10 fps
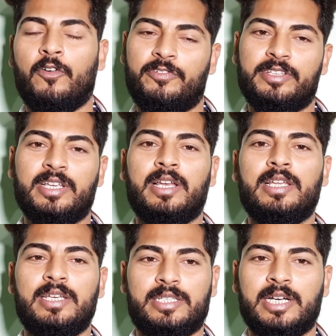
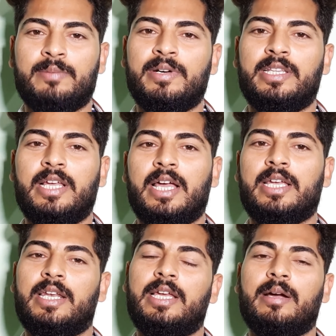ऑफिशियली स्टेटमेंट दिया है
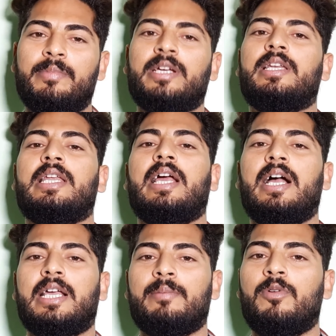कि नहीं हम एक
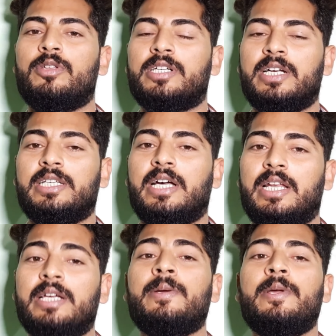नया गेम लॉन्च करने जा
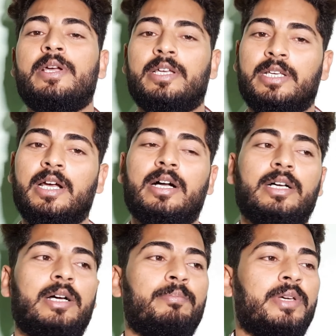रहे हैं ये
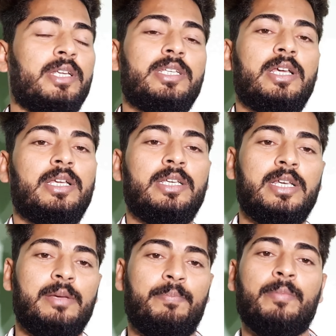मेरे से
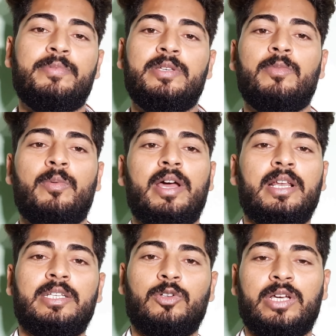ये पबजी
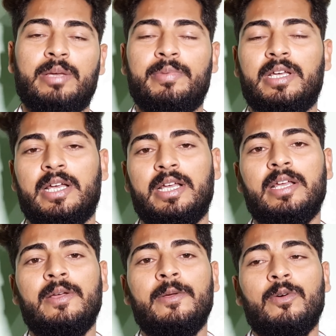मोबाइल जो गेमिंग है
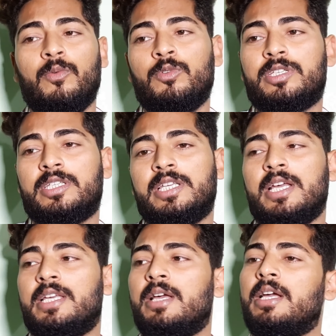
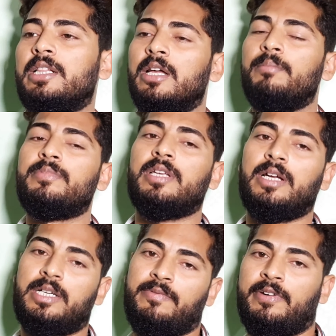उससे ये एकदम
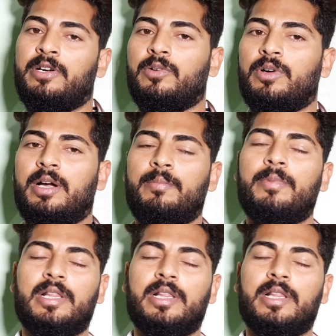सा डिफरेंट होगा